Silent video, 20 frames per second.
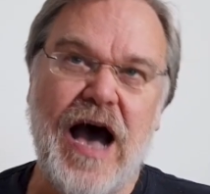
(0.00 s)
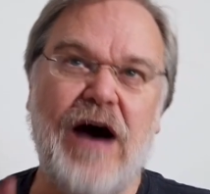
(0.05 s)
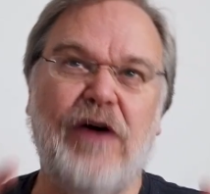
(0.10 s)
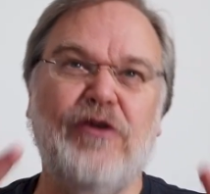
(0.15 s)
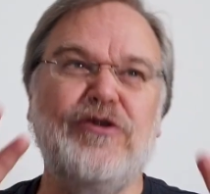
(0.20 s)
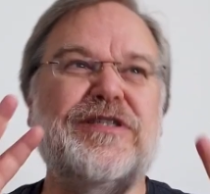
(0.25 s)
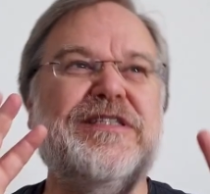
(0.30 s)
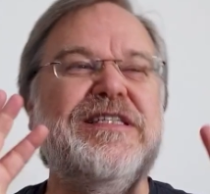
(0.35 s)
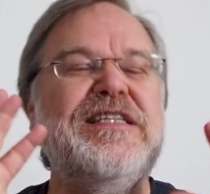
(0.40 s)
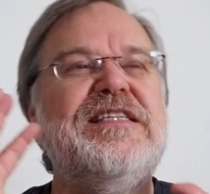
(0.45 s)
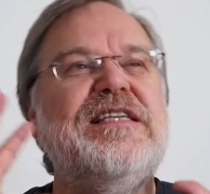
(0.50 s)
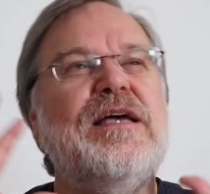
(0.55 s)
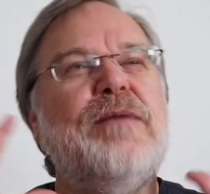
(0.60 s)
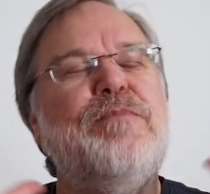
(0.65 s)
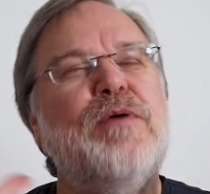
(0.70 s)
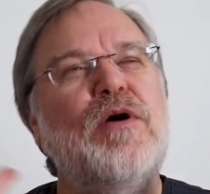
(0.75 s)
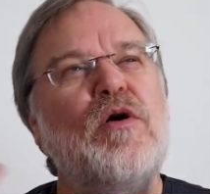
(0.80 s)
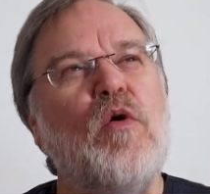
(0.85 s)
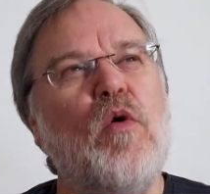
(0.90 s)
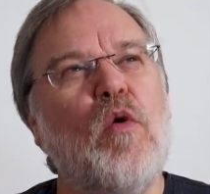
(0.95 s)
Aus dieser
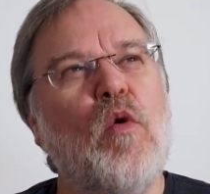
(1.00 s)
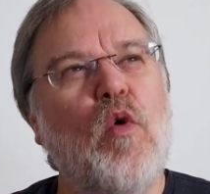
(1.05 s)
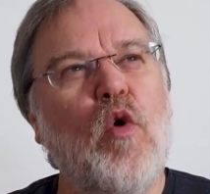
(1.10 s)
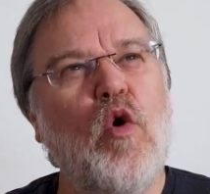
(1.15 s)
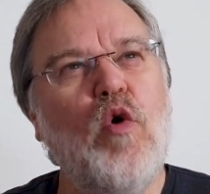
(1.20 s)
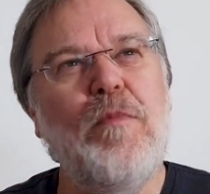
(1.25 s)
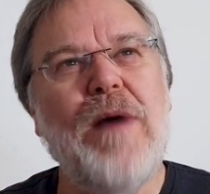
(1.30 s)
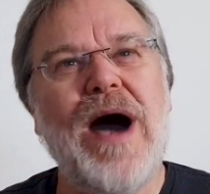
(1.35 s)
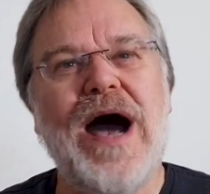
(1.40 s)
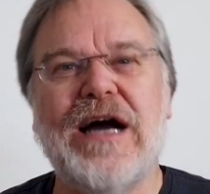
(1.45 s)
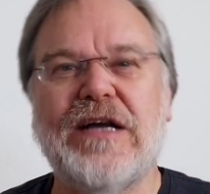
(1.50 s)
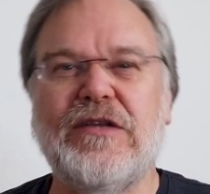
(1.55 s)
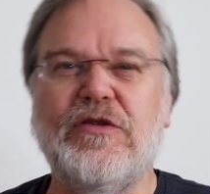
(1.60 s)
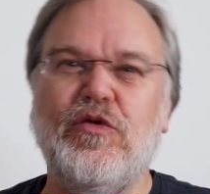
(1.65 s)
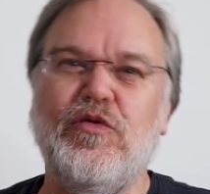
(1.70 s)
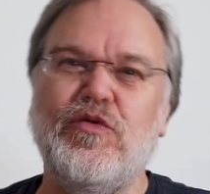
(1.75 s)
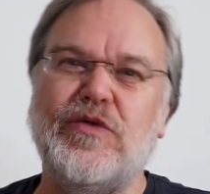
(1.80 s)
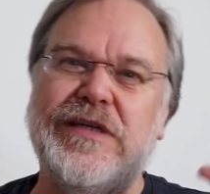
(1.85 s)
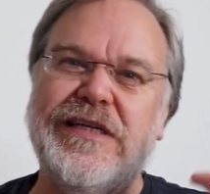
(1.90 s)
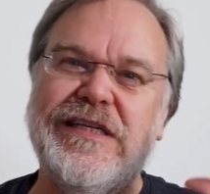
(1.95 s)

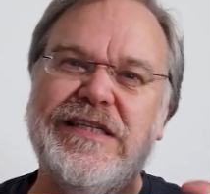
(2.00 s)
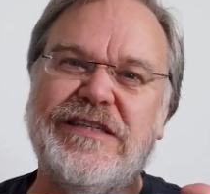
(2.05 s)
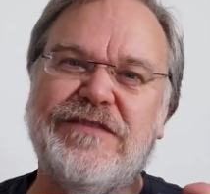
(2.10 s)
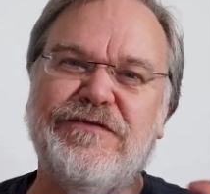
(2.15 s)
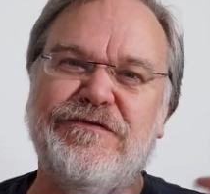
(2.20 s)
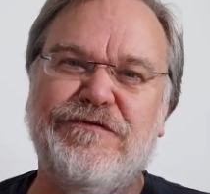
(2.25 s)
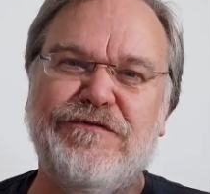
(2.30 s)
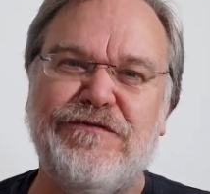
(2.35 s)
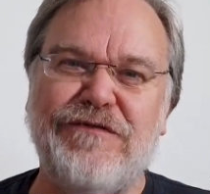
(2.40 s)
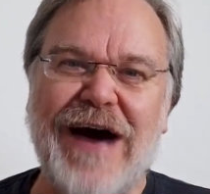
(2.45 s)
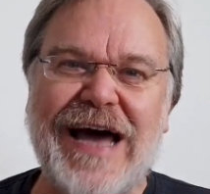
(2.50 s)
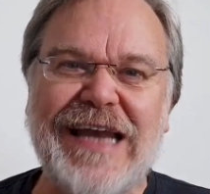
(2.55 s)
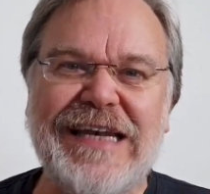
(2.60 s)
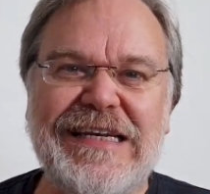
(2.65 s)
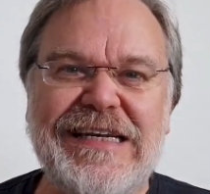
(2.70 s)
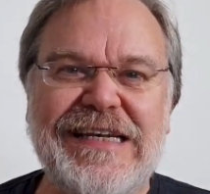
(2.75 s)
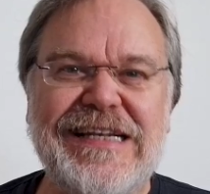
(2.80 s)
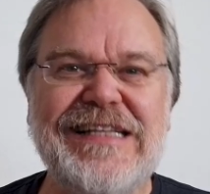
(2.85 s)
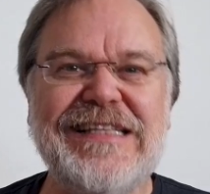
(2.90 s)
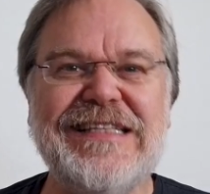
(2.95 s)
Beobachtung des
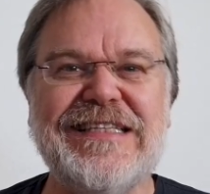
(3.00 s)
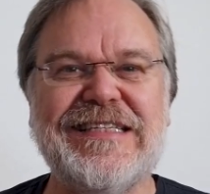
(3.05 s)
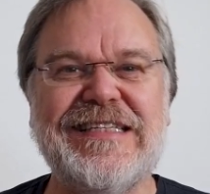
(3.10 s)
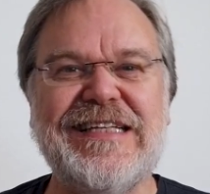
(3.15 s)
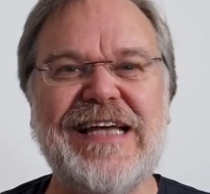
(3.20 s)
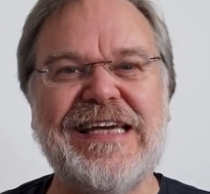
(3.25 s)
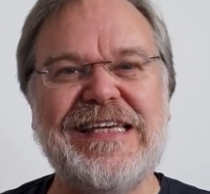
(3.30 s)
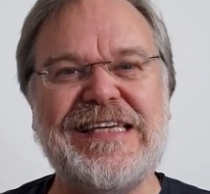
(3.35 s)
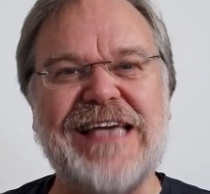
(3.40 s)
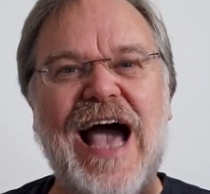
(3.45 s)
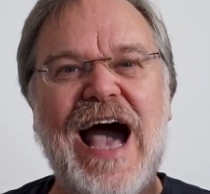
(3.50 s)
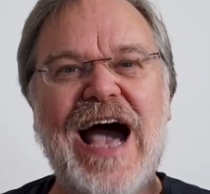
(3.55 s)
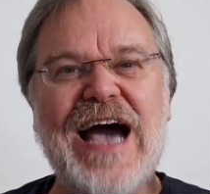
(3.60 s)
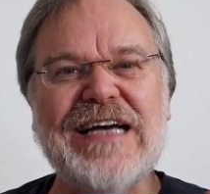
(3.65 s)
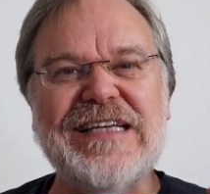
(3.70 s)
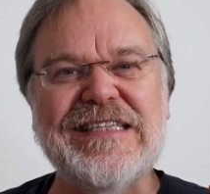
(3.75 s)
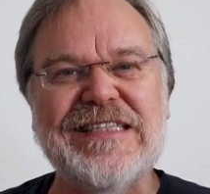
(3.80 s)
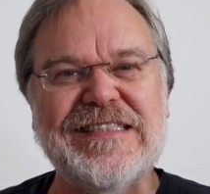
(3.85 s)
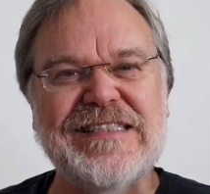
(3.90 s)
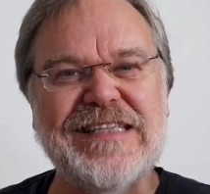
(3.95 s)
Wandels der
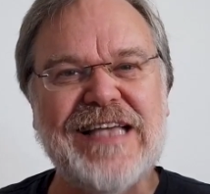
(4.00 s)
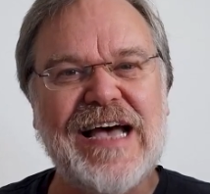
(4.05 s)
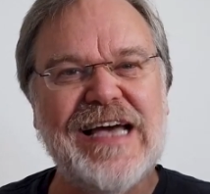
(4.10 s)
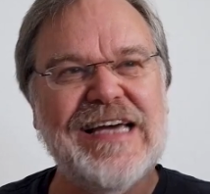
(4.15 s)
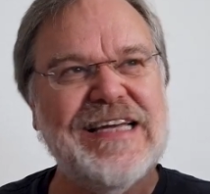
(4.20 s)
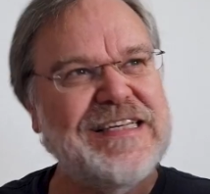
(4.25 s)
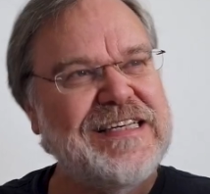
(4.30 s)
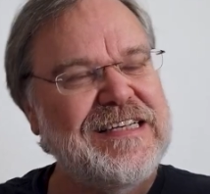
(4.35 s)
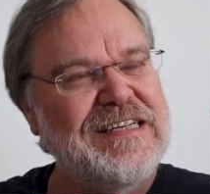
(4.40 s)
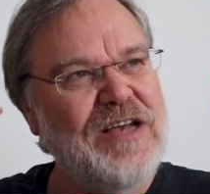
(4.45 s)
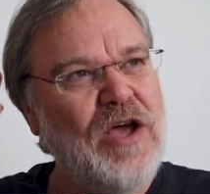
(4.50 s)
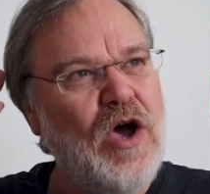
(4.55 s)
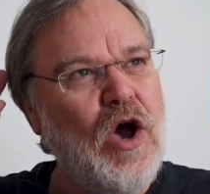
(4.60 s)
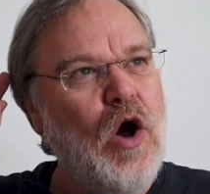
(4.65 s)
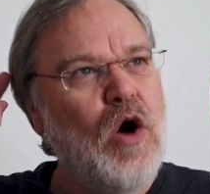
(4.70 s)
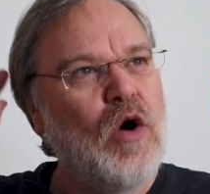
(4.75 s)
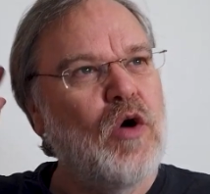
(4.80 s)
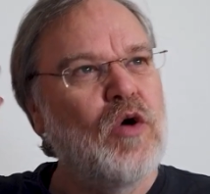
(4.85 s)
Jahreszeiten